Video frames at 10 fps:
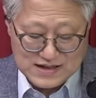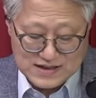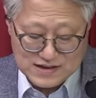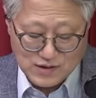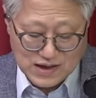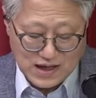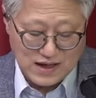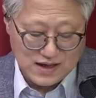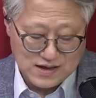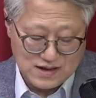이렇게
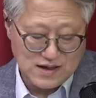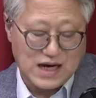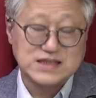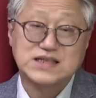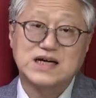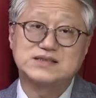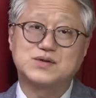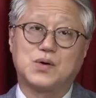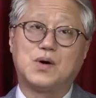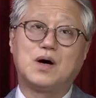
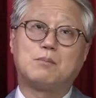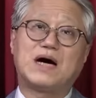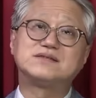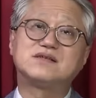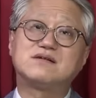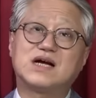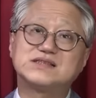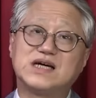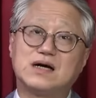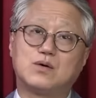아직까지도 반성을
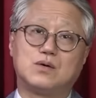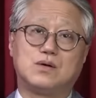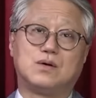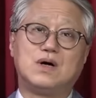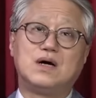하지 않고